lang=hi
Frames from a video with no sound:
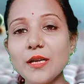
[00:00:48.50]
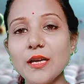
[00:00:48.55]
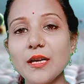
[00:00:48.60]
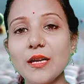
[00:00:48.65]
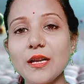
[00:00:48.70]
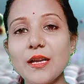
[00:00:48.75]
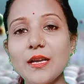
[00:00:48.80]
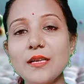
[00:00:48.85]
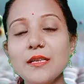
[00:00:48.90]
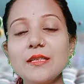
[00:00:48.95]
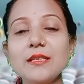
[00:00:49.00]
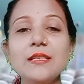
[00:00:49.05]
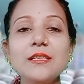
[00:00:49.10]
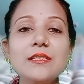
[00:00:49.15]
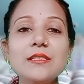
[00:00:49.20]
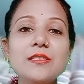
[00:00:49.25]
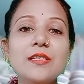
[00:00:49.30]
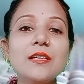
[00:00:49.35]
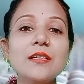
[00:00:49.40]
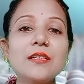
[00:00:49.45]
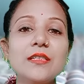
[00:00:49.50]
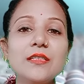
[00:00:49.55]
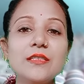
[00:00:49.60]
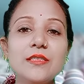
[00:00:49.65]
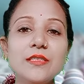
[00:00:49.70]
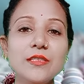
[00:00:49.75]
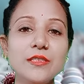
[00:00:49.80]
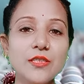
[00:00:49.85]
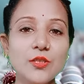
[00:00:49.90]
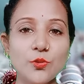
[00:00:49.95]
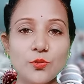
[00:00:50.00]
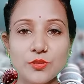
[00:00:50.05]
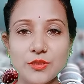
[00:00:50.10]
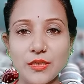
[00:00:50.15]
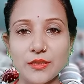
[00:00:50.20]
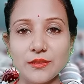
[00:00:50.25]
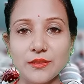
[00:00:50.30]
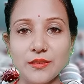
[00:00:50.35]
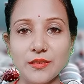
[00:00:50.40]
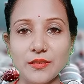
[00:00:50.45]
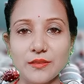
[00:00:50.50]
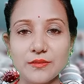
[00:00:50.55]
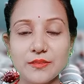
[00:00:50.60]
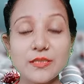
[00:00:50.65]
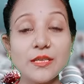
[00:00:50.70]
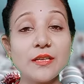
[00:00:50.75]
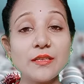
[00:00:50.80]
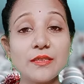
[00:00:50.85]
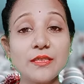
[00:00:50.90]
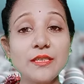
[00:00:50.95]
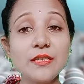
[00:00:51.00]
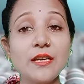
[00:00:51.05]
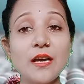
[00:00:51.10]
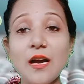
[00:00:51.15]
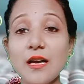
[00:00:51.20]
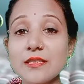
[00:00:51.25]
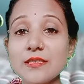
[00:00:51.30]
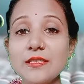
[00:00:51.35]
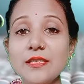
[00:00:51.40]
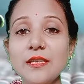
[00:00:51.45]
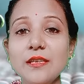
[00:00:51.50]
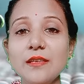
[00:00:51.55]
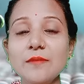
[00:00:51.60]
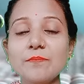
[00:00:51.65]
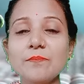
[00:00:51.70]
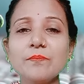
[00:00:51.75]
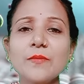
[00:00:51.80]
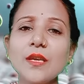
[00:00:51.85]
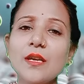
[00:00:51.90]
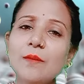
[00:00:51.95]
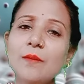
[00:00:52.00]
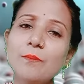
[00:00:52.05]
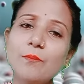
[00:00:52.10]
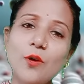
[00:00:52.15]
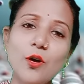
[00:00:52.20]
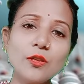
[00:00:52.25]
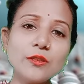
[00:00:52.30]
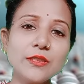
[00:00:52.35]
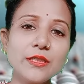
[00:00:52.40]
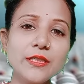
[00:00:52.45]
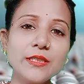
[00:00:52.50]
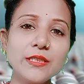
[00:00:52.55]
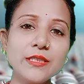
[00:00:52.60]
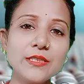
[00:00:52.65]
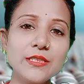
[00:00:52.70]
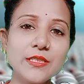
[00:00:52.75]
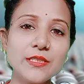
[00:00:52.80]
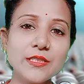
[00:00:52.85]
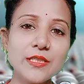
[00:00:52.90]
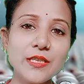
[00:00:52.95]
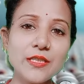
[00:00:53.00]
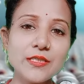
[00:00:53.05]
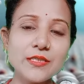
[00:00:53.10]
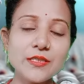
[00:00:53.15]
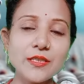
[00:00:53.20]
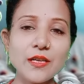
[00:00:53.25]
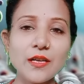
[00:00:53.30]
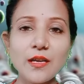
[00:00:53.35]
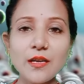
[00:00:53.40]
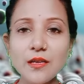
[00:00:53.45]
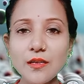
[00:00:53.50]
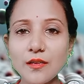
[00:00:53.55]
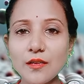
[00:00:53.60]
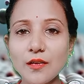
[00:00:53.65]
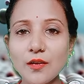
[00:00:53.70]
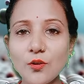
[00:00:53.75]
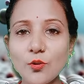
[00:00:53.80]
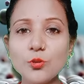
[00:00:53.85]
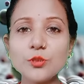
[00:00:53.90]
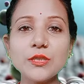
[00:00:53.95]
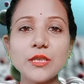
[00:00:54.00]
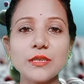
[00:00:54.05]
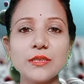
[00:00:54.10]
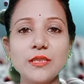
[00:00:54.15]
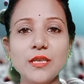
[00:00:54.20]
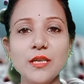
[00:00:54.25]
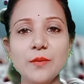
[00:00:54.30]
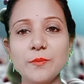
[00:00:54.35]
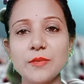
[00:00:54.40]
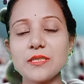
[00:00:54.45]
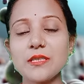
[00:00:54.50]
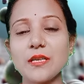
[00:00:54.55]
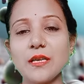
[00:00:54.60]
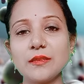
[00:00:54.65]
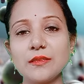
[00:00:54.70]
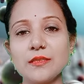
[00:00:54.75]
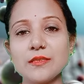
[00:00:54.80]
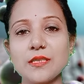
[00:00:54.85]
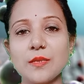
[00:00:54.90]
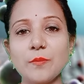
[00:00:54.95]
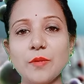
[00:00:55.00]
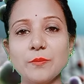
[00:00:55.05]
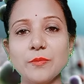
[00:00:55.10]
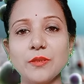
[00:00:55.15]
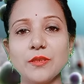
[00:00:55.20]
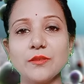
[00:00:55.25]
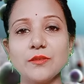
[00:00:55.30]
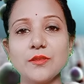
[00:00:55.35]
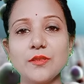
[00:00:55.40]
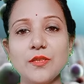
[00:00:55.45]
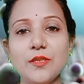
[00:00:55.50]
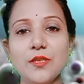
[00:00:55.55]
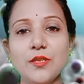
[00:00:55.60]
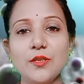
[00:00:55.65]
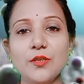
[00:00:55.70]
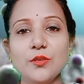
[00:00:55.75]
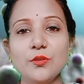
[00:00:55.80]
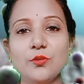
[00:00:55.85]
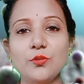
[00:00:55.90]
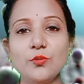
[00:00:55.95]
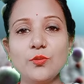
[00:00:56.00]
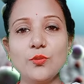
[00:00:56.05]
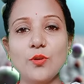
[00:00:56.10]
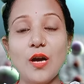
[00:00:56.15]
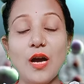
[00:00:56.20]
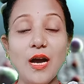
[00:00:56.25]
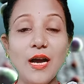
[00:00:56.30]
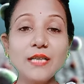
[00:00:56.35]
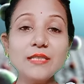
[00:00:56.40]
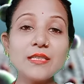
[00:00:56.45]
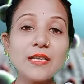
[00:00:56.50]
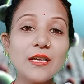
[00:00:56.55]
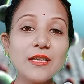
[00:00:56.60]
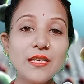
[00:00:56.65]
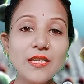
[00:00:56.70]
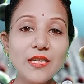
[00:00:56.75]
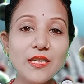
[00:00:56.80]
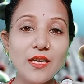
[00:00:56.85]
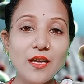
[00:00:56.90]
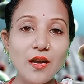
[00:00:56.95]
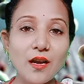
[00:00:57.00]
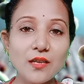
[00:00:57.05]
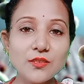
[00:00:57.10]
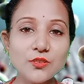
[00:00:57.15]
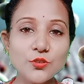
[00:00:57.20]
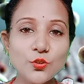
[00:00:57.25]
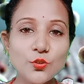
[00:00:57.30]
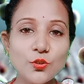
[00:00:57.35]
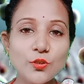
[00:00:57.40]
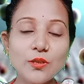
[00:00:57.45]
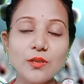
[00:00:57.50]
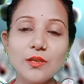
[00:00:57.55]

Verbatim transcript: वगैरह इस ढंग की चीज़ें हो जाती हैं सर्दी खांसी बहुत तरह की चीज़ें इस तरह हो जाती हैं बरसात के समय में तो आज का ये जो